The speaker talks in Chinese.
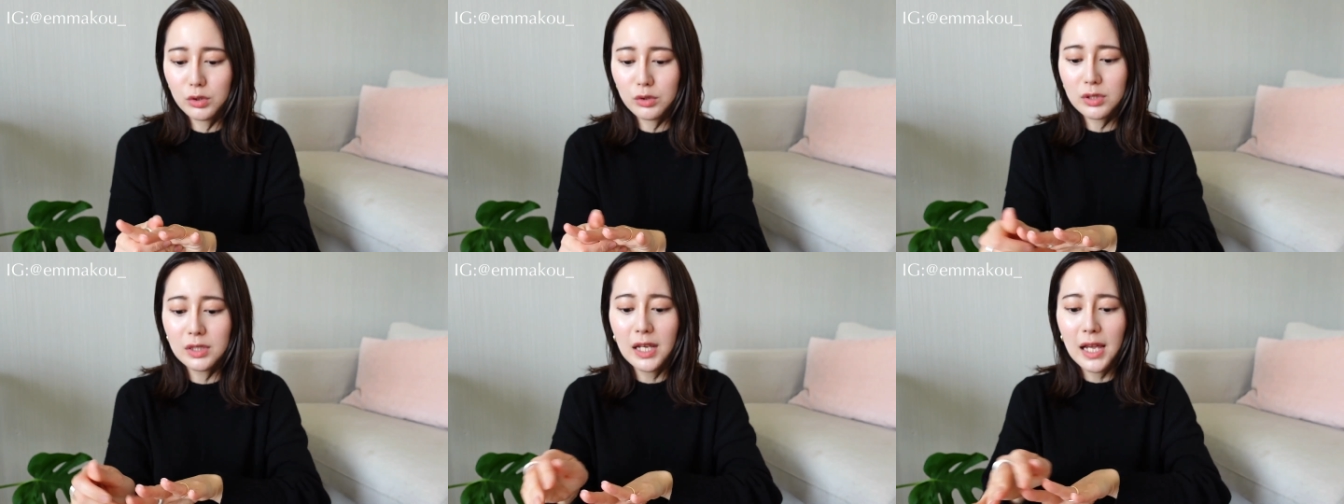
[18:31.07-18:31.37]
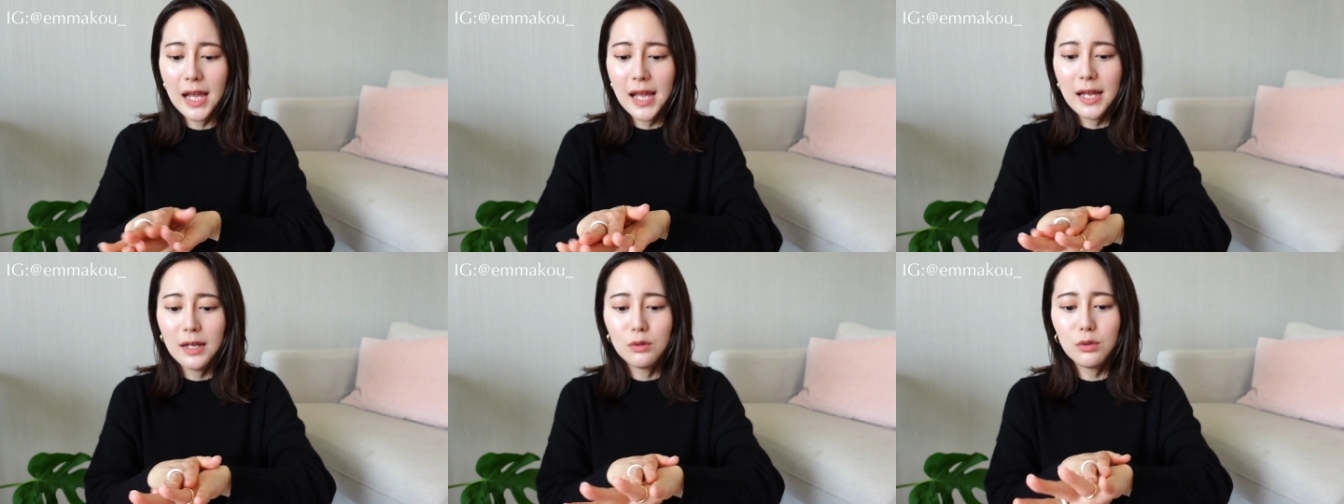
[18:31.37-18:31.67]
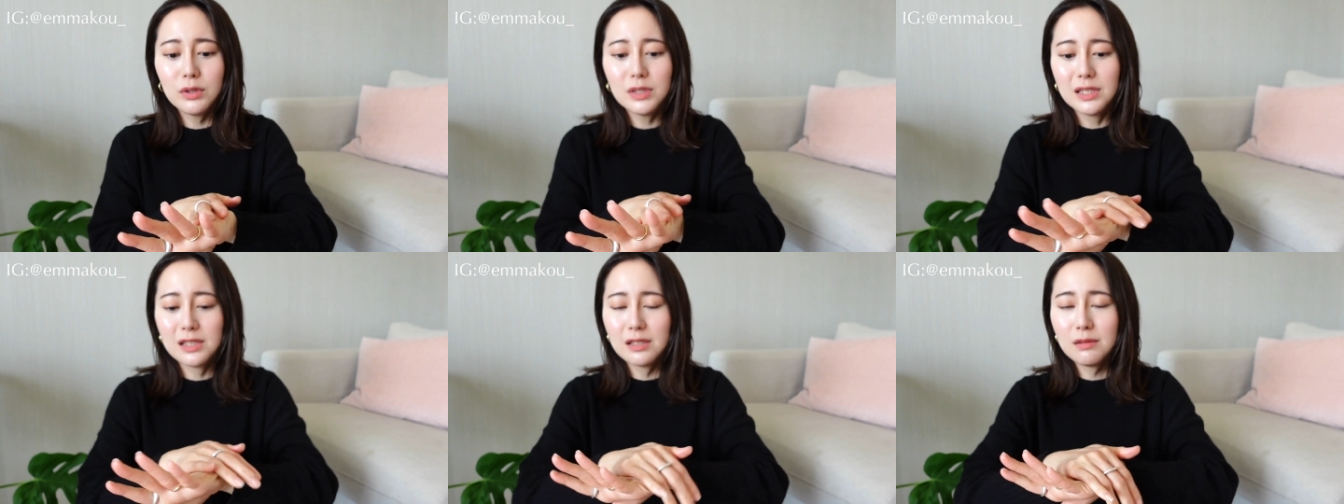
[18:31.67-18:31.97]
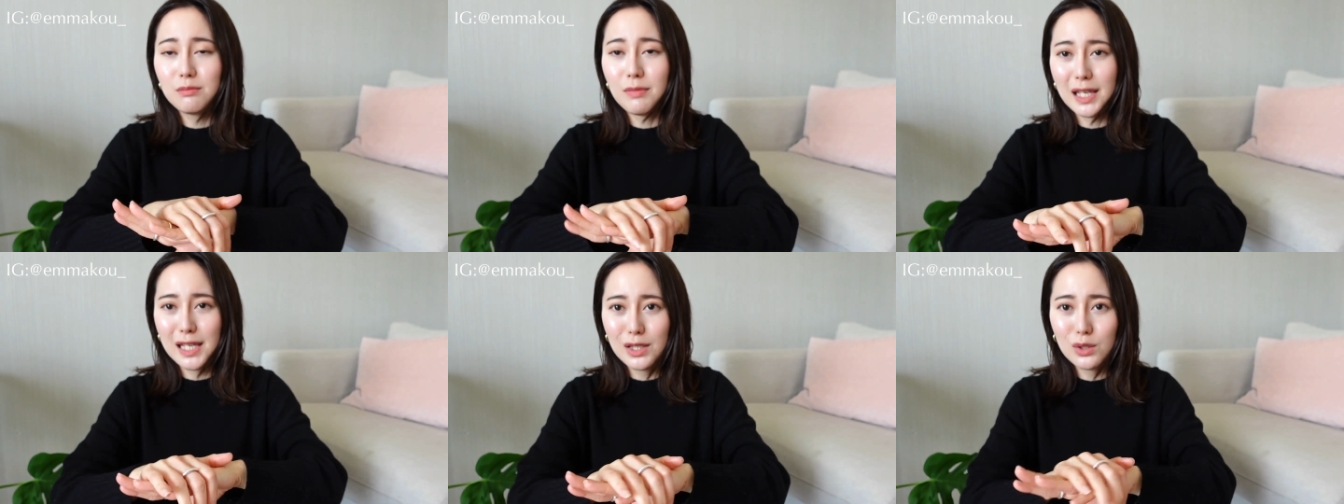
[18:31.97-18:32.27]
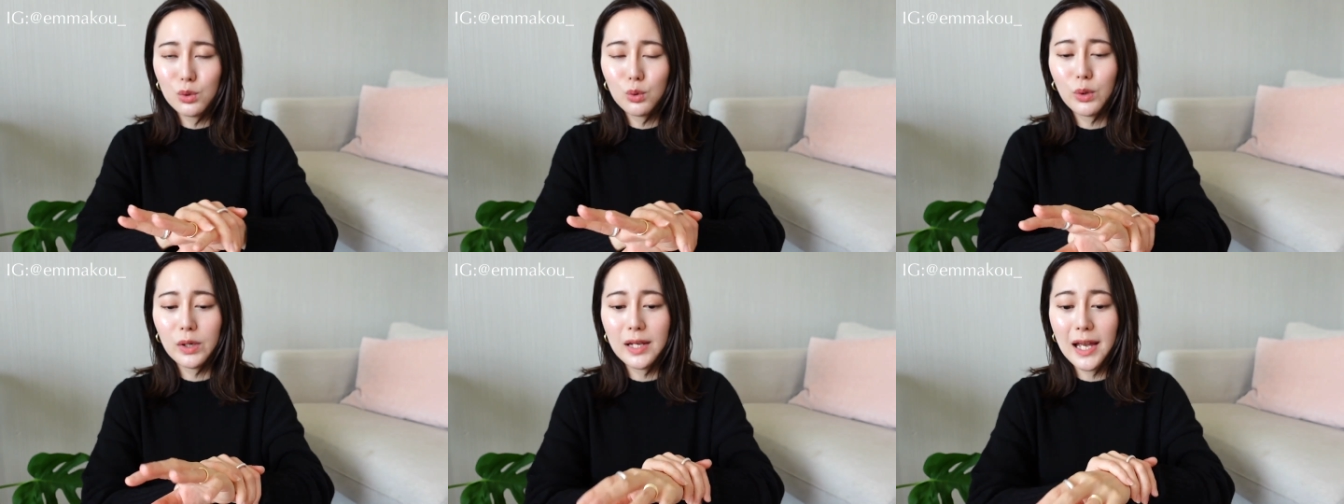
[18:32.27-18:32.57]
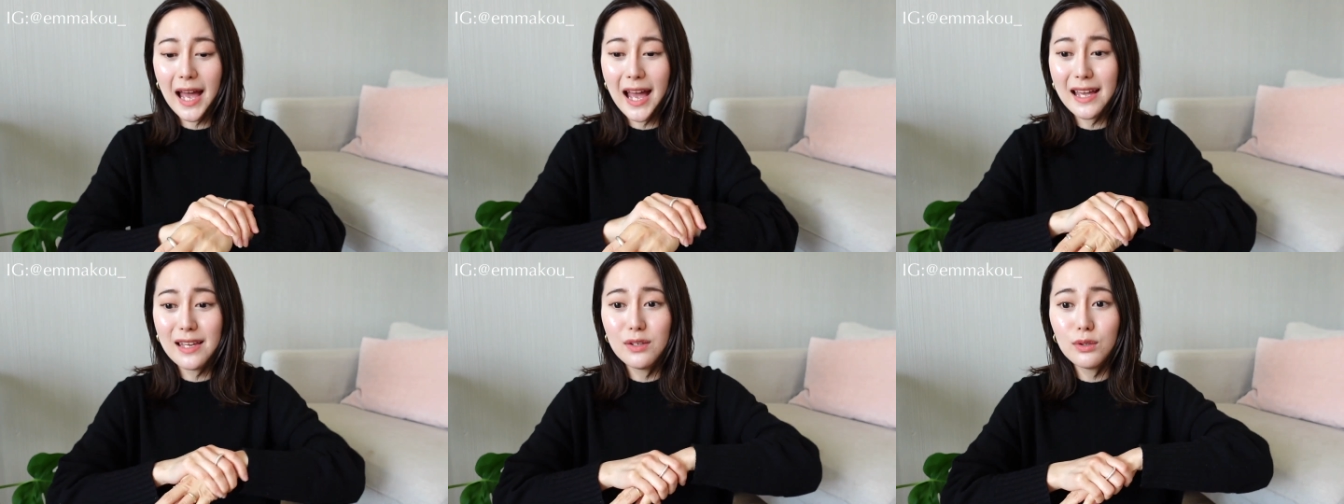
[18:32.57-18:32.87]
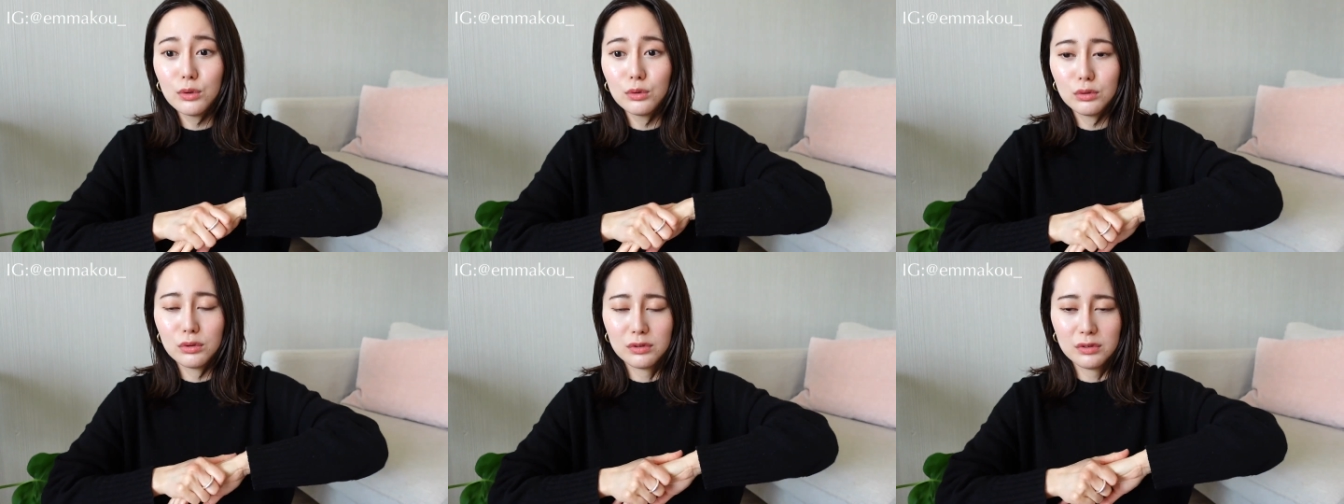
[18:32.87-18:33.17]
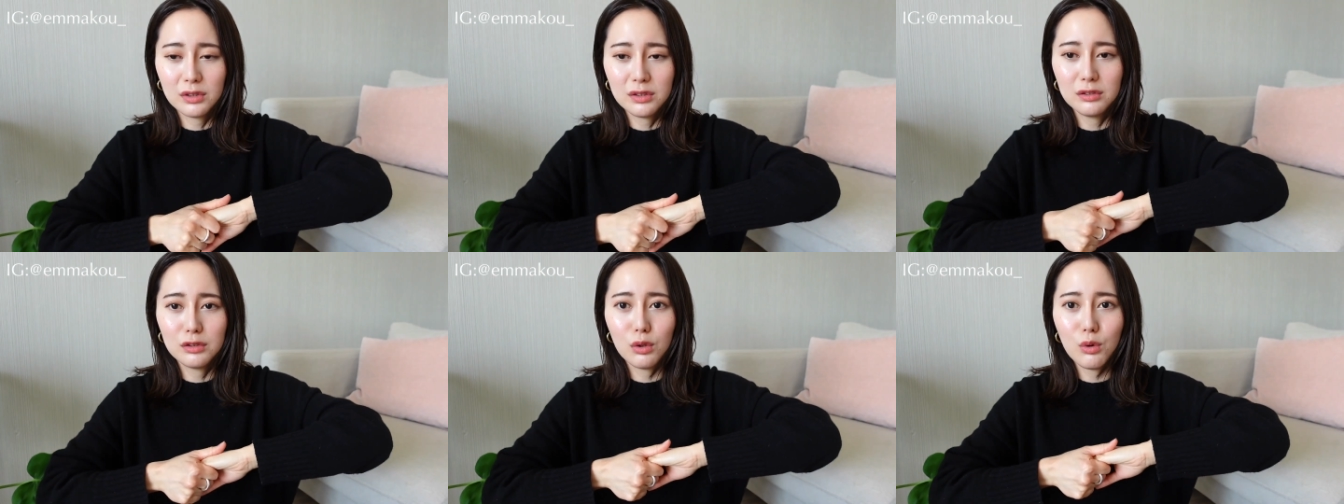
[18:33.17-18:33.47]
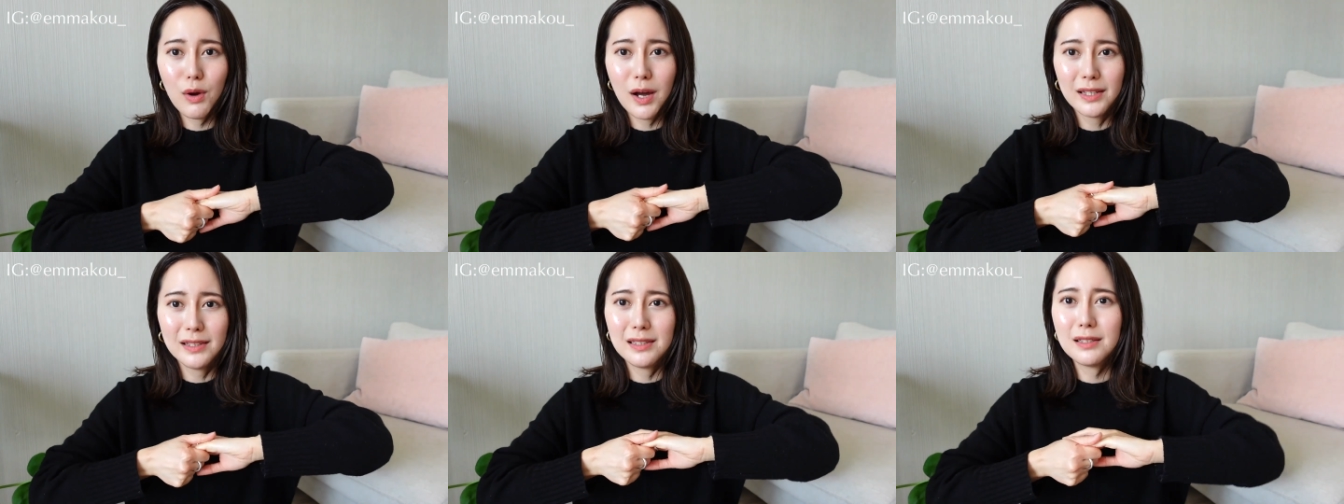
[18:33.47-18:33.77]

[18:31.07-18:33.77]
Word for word: 就是如果你是玫瑰爱用的人的话，